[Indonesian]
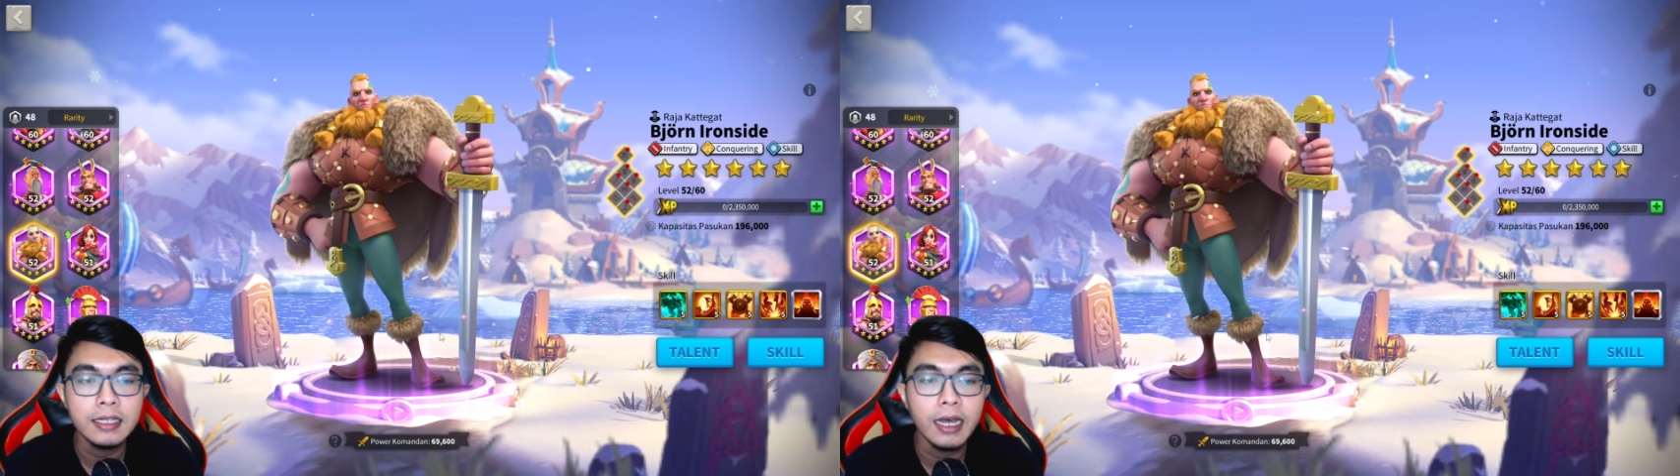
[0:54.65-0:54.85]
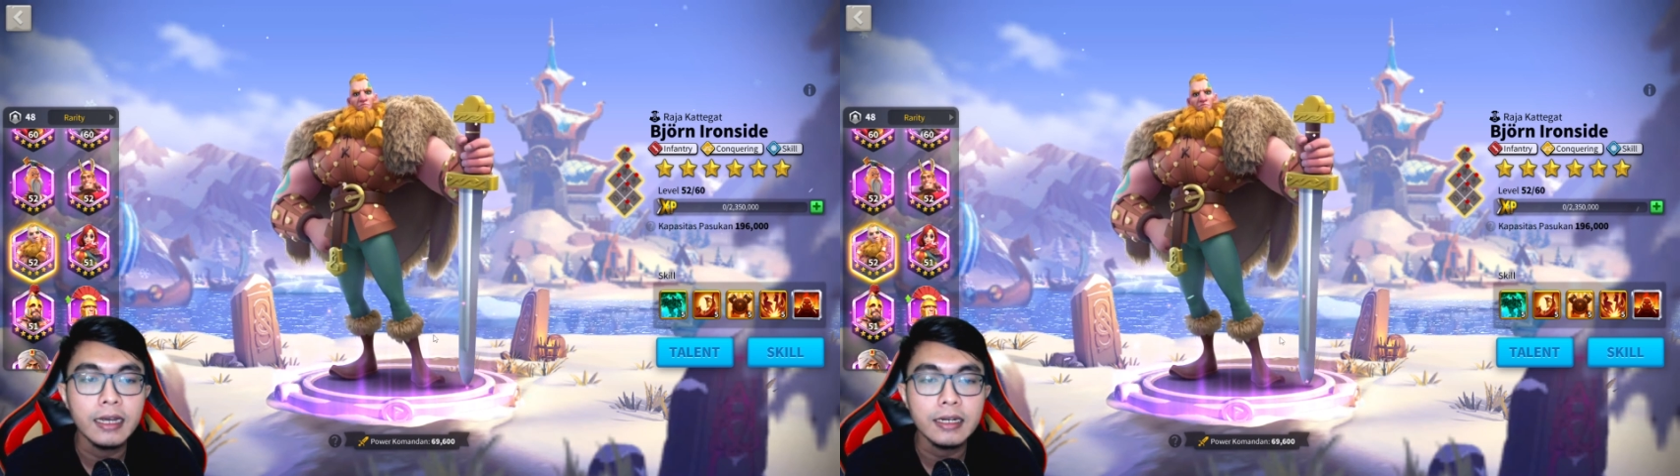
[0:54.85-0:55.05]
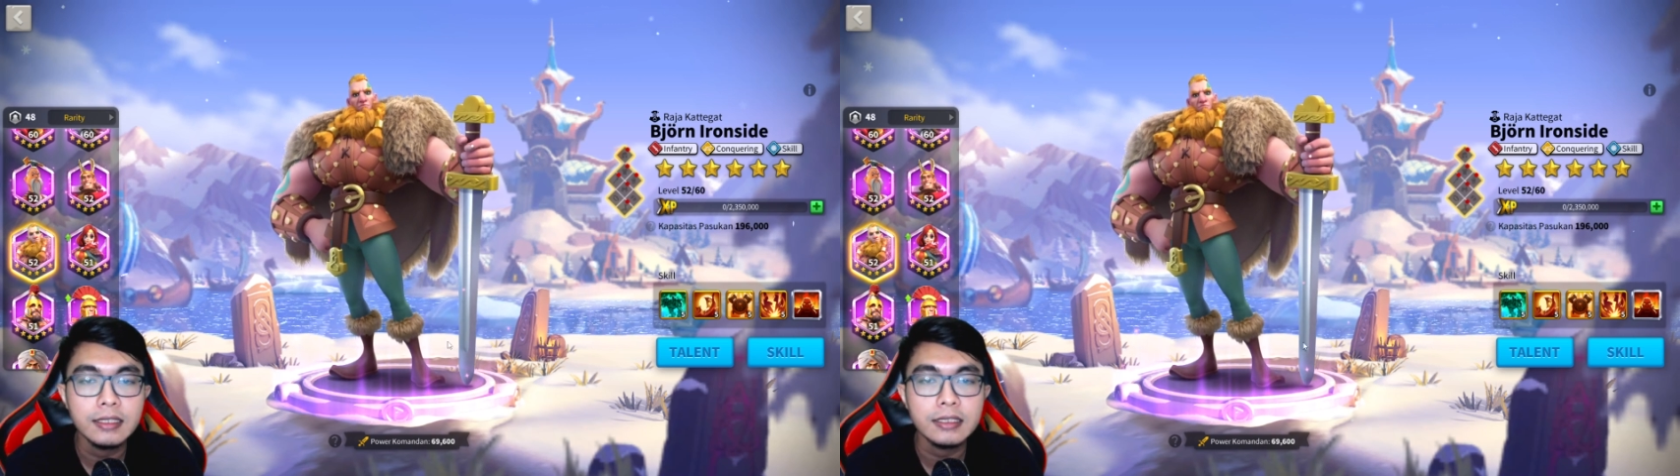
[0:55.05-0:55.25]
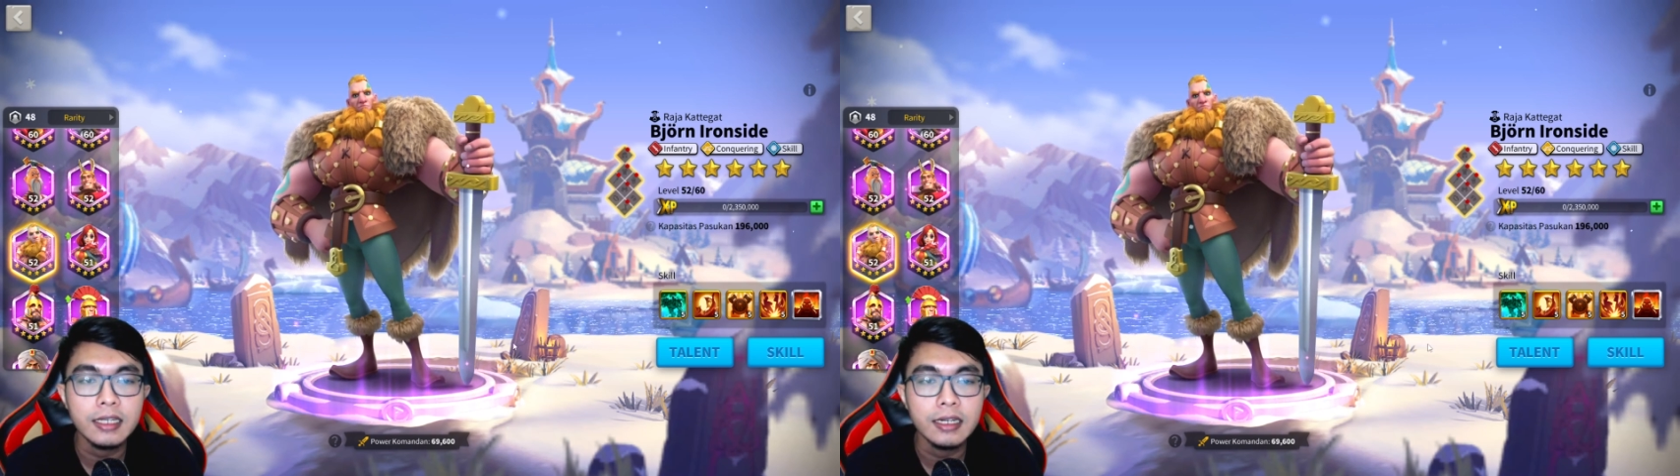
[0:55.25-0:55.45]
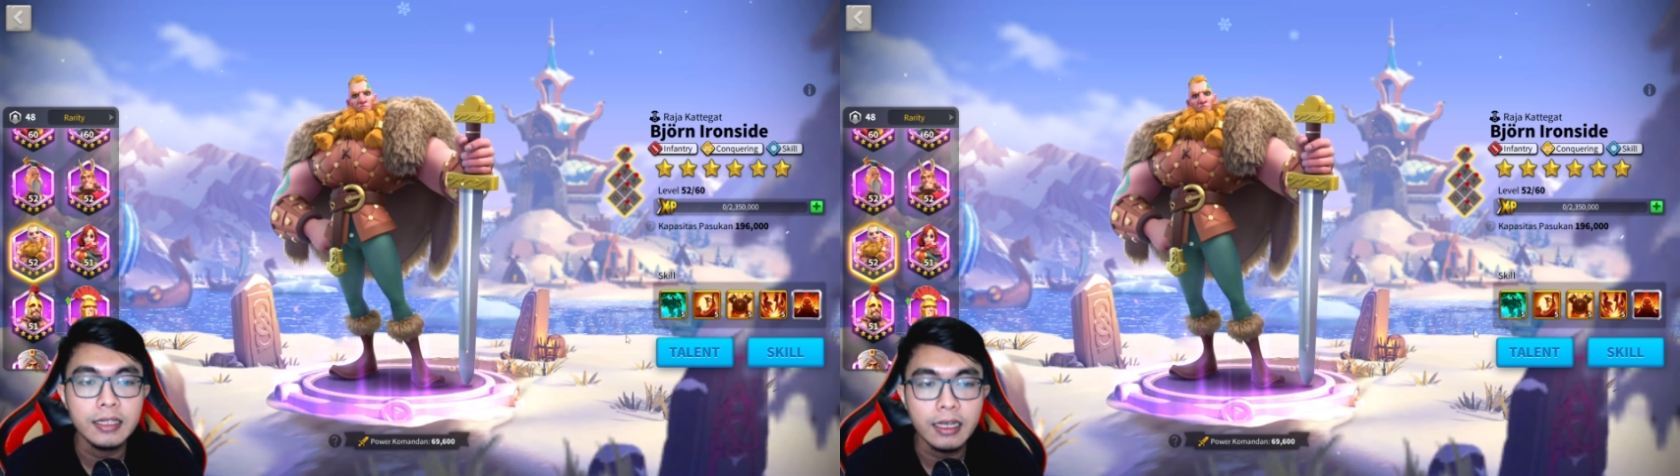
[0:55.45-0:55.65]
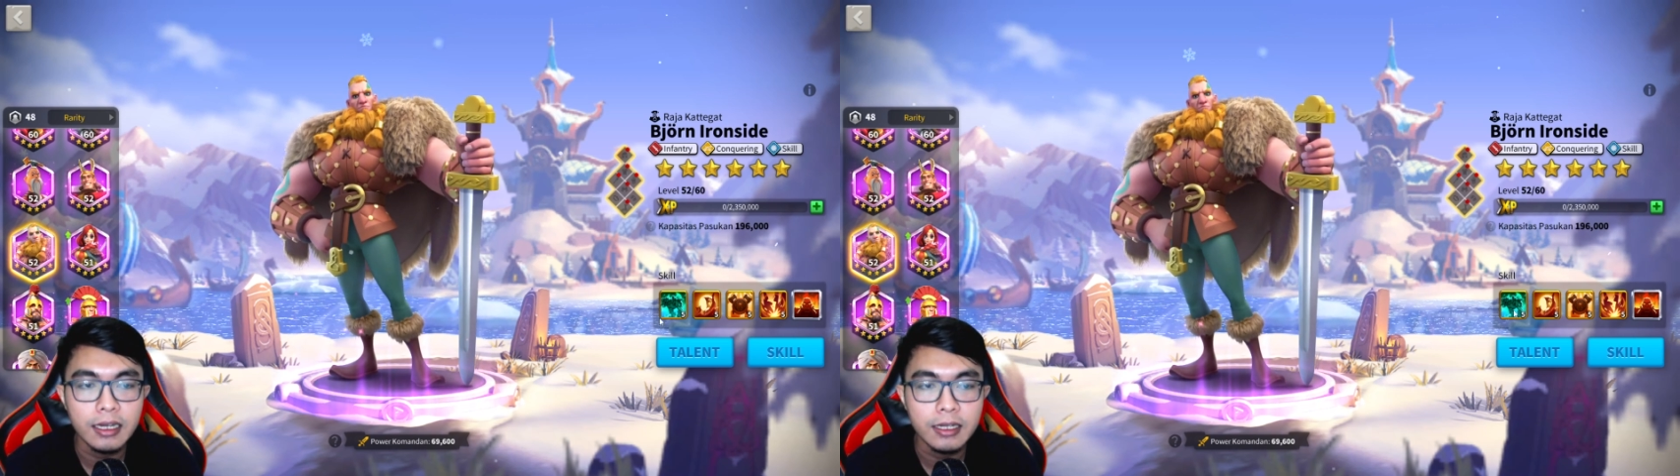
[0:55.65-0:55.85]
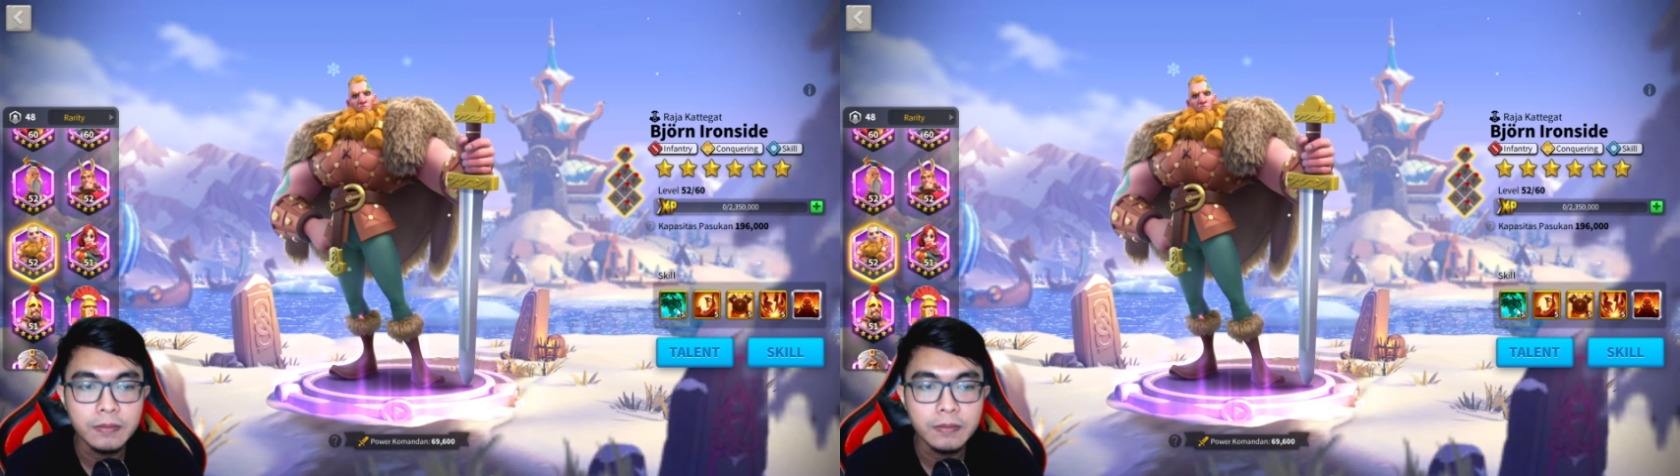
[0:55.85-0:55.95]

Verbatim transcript: dari skillnya.